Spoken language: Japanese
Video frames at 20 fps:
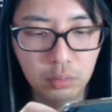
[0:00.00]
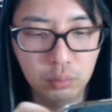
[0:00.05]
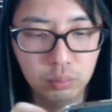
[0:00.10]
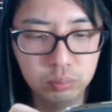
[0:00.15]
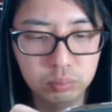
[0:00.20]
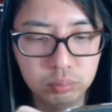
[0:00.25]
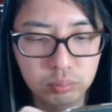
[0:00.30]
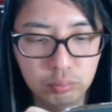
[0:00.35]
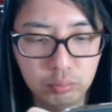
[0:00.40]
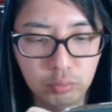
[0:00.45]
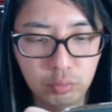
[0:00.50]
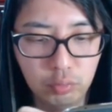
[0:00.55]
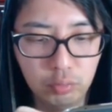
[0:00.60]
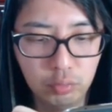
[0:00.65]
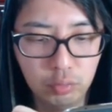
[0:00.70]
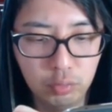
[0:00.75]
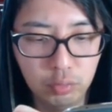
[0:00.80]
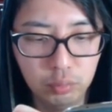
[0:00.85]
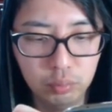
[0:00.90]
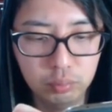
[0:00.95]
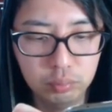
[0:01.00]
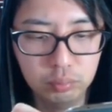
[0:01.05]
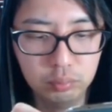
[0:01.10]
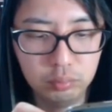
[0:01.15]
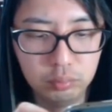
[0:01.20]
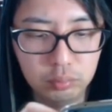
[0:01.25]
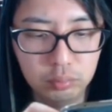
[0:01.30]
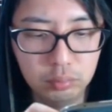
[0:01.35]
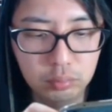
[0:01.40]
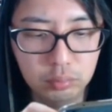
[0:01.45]
ほっほっ
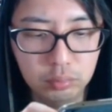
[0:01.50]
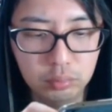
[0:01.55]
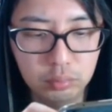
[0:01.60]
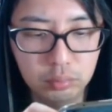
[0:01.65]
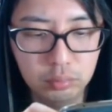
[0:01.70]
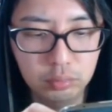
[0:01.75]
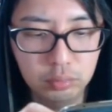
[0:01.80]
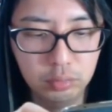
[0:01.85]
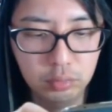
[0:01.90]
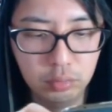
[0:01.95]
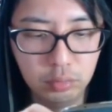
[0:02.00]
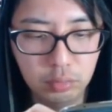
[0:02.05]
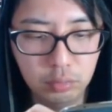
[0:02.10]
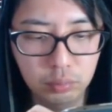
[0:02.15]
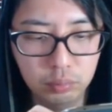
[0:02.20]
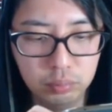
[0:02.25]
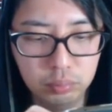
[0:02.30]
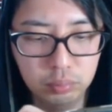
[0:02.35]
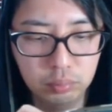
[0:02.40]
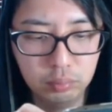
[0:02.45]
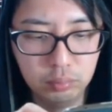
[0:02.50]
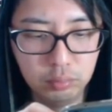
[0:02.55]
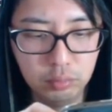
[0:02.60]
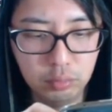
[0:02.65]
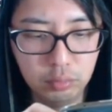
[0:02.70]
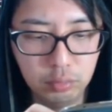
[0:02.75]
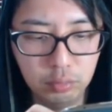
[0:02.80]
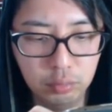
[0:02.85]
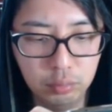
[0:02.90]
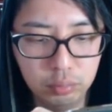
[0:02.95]
ほっ
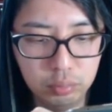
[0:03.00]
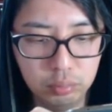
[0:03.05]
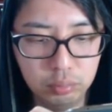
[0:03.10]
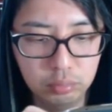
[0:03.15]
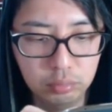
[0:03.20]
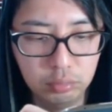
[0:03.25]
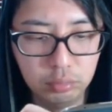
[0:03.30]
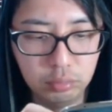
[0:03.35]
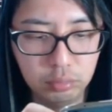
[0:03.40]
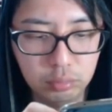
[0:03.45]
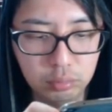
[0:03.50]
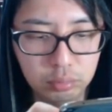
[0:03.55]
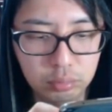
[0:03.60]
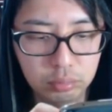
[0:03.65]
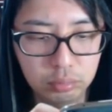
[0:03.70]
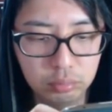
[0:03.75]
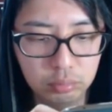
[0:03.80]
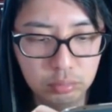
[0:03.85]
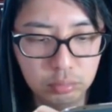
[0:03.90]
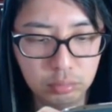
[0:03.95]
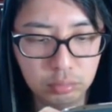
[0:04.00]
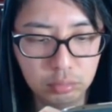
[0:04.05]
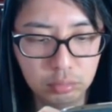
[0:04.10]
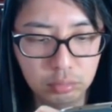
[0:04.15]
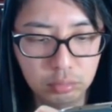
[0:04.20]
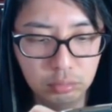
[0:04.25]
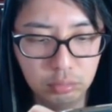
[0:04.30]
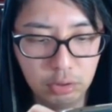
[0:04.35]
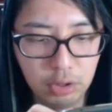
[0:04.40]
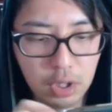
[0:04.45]
ほっほっ
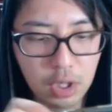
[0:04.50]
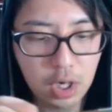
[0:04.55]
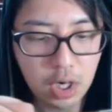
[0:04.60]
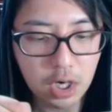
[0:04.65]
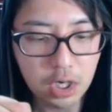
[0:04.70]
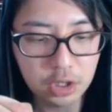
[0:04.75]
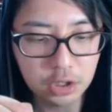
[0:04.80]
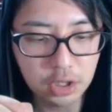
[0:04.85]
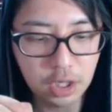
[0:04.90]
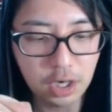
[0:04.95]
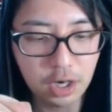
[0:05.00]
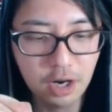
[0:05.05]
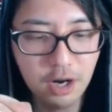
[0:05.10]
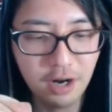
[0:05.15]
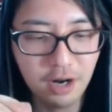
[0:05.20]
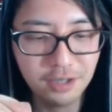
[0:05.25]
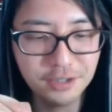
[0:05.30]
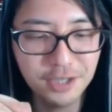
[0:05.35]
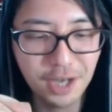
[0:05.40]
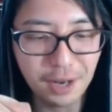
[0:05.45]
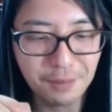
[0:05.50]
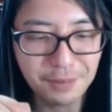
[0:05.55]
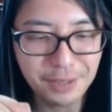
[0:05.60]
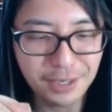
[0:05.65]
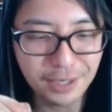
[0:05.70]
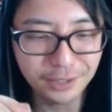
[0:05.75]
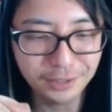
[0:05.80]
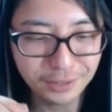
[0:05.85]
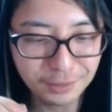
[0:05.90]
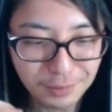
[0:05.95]
ほっ。あー、や
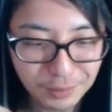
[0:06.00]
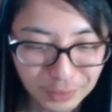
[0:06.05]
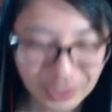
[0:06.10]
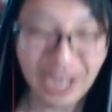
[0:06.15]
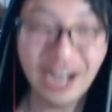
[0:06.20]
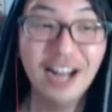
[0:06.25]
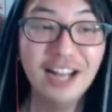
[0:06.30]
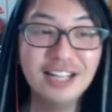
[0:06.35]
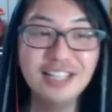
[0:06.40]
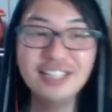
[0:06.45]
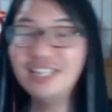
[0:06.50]
べえ、やってもうた